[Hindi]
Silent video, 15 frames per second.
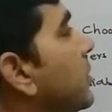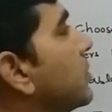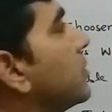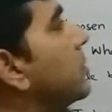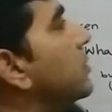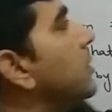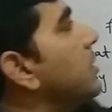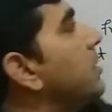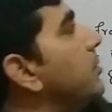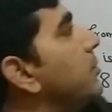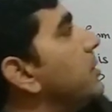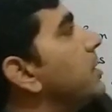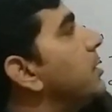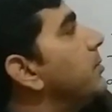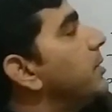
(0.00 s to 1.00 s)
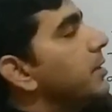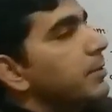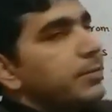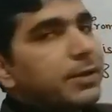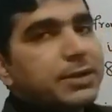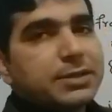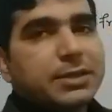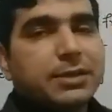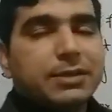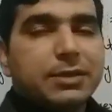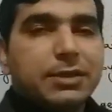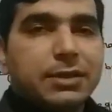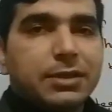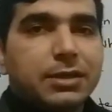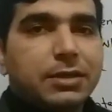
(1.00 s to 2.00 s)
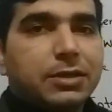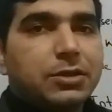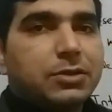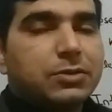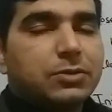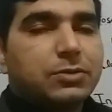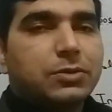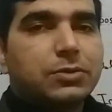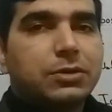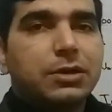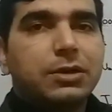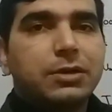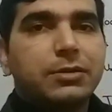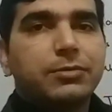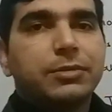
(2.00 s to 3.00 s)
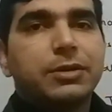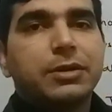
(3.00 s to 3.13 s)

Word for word: टोटल नंबर हमारे पास कितनी है टोटल नंबर